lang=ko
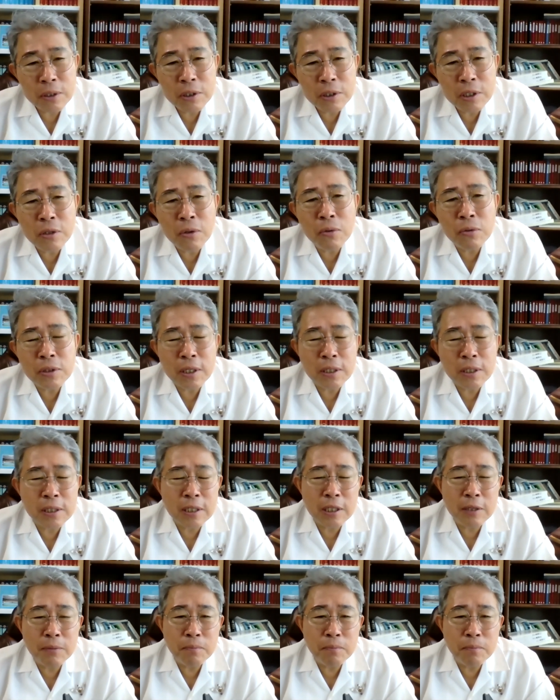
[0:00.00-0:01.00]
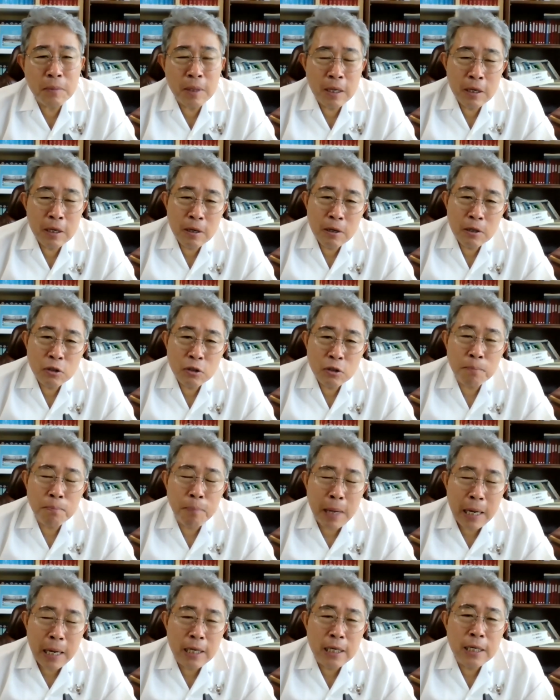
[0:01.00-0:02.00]
이도구 사장님 좀
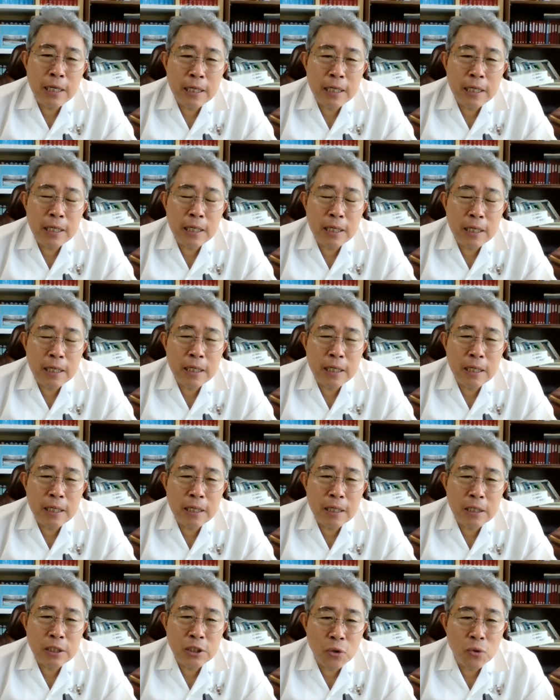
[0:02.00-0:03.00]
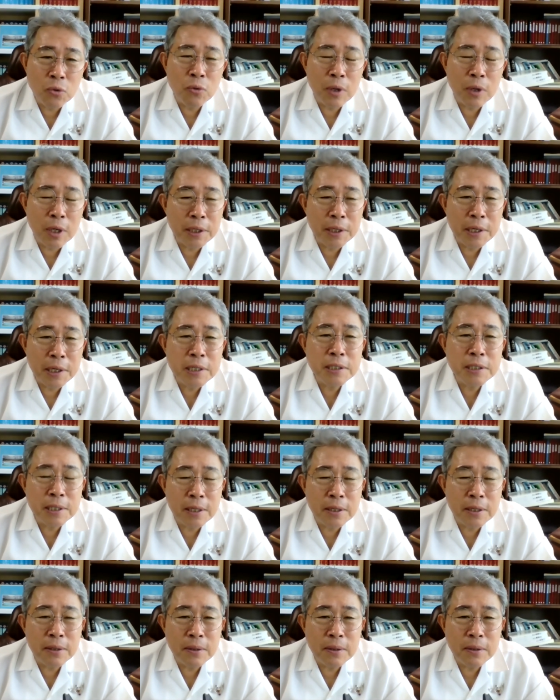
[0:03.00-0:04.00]
빨리 성공한
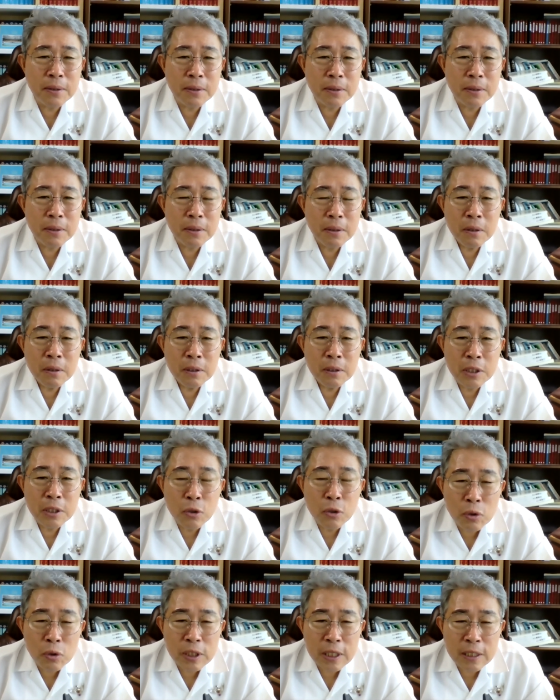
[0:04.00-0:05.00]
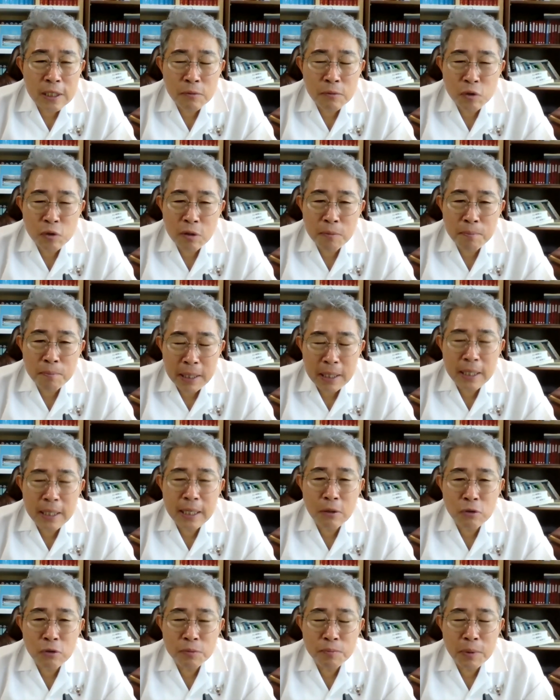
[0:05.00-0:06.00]
케이스예요. 이도고 사장님처럼 빨리
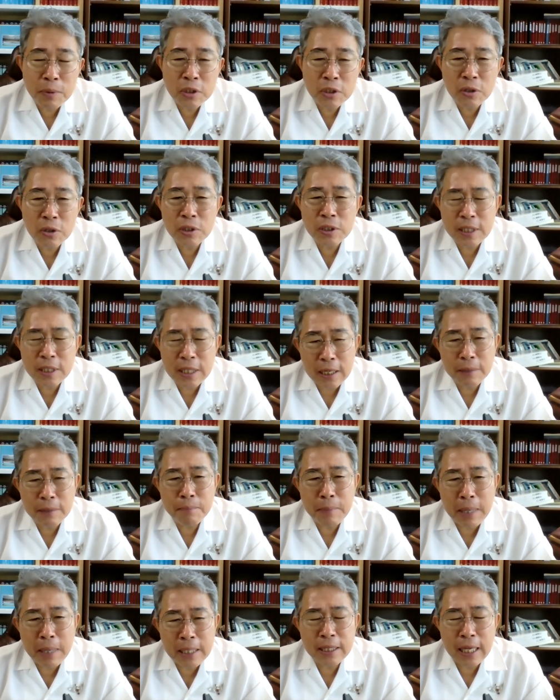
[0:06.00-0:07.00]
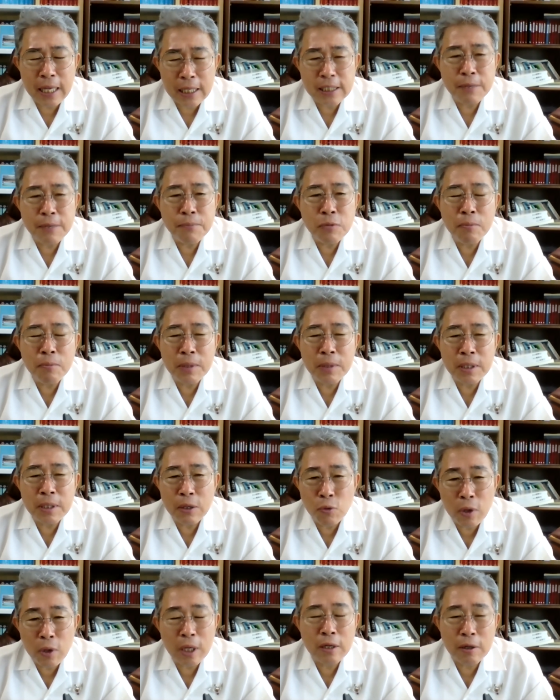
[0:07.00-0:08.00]
하고 싶어요. 저 딱 만 딱 3년 만에
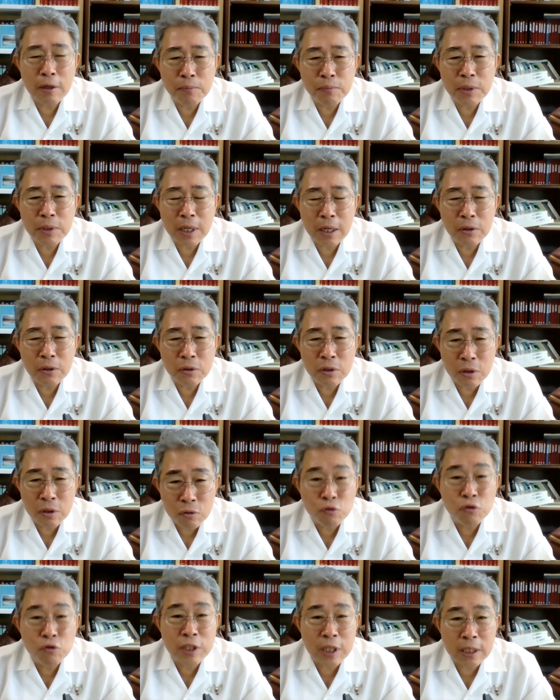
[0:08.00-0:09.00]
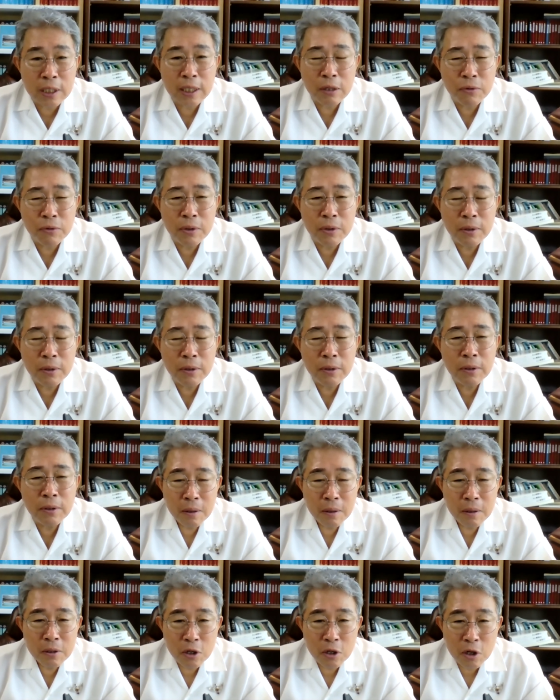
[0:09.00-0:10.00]
로얄 클럽 들어갔거든요. 국장 달고요.
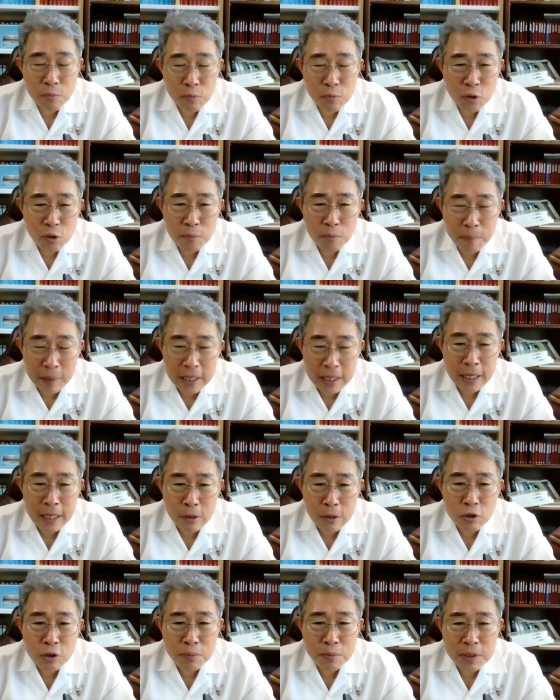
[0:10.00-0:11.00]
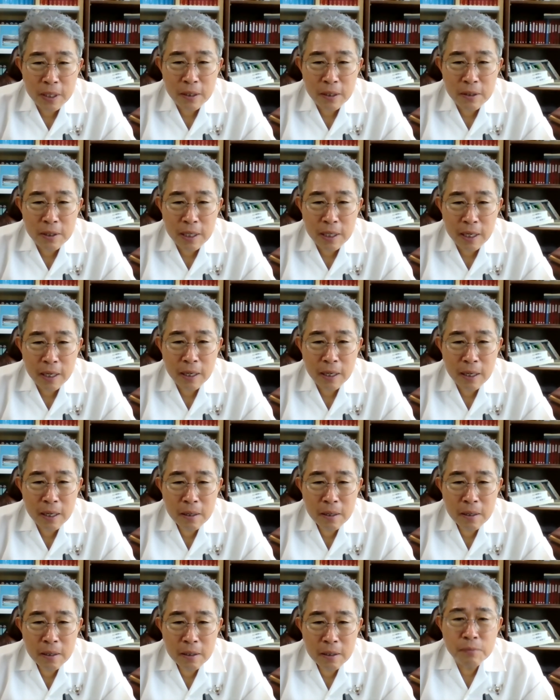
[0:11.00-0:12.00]
여러분들도 빨리 하고 싶으세요? 그렇게?
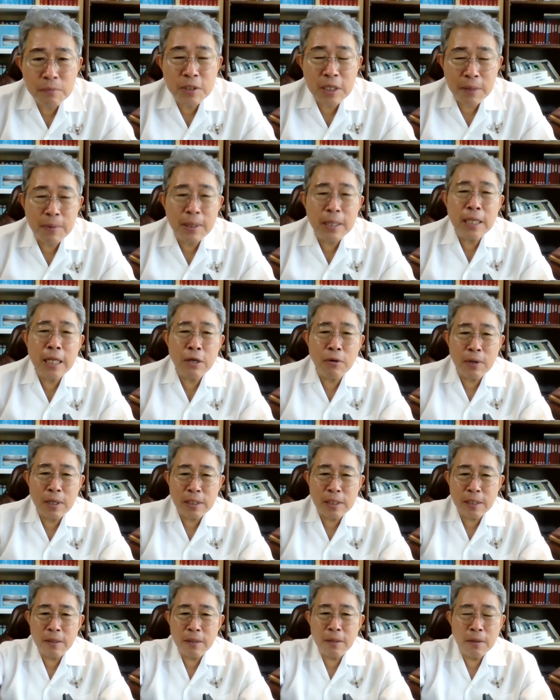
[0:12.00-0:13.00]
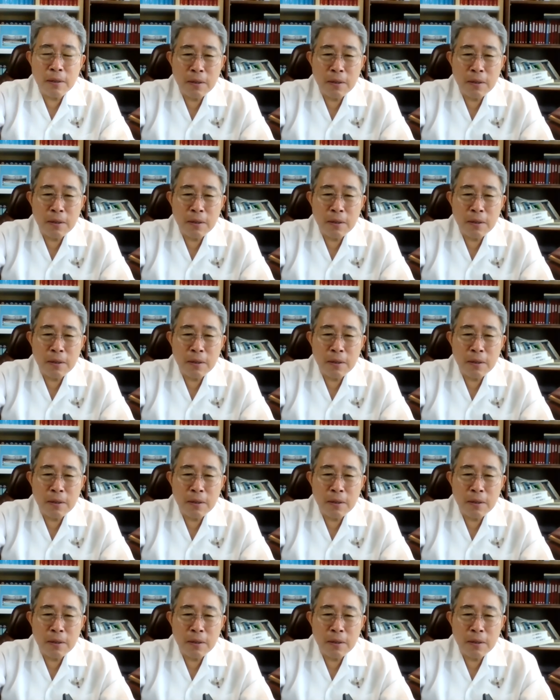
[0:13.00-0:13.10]
그럼 제 말대로 하세요.